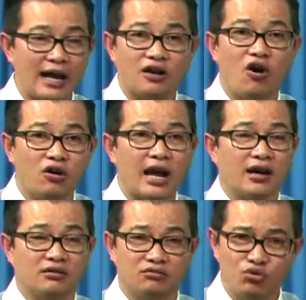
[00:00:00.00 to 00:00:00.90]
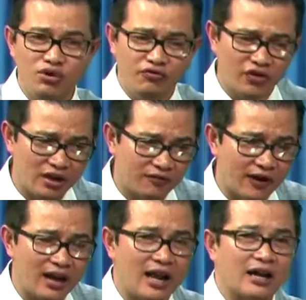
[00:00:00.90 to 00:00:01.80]
khó khăn quý vị
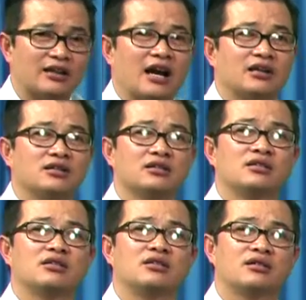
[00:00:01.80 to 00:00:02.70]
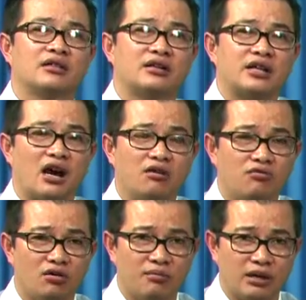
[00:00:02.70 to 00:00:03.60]
phải lạc đặt chở
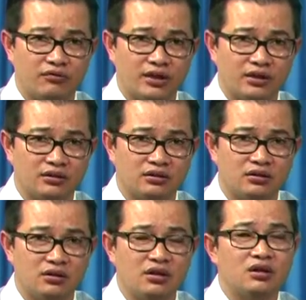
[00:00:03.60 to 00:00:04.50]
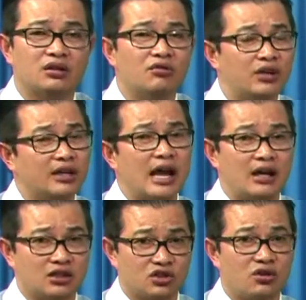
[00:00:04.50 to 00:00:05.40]
vô bệnh viện tự vì cái này
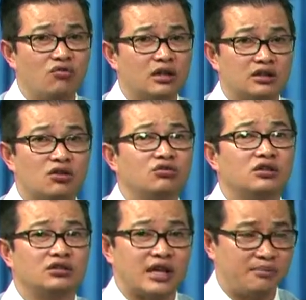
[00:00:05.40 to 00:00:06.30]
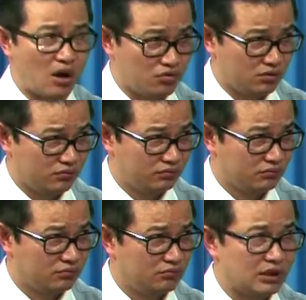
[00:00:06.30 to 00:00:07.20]
là stroke là stroke thường chảy máu
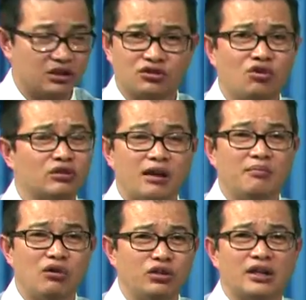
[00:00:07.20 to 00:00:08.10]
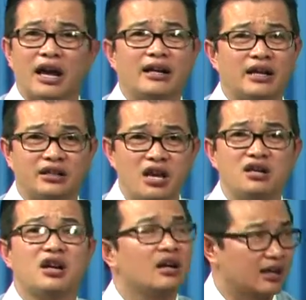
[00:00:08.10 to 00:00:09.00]
mà stroke chảy máu thì khả năng chết
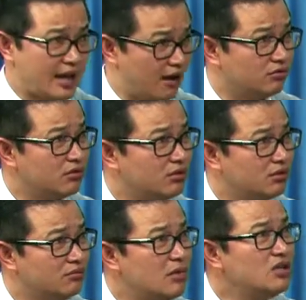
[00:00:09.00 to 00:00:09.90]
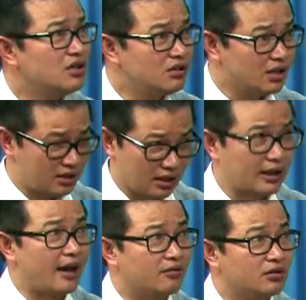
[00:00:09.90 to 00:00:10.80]
rất là cao ừ. biến chứng rất là
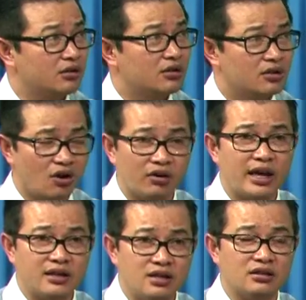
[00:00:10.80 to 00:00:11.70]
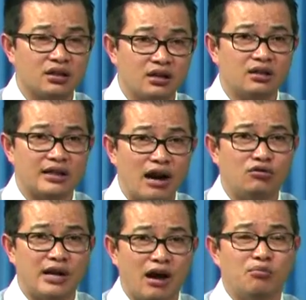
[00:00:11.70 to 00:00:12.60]
cao cho nên những cái cơn
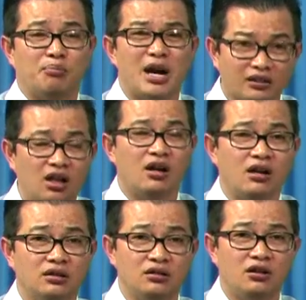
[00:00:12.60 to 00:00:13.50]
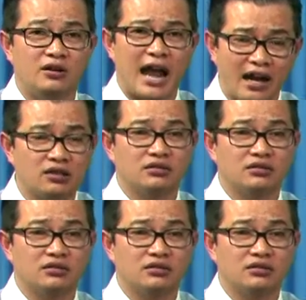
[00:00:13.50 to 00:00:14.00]
đau nào mà bắt thình lình nặng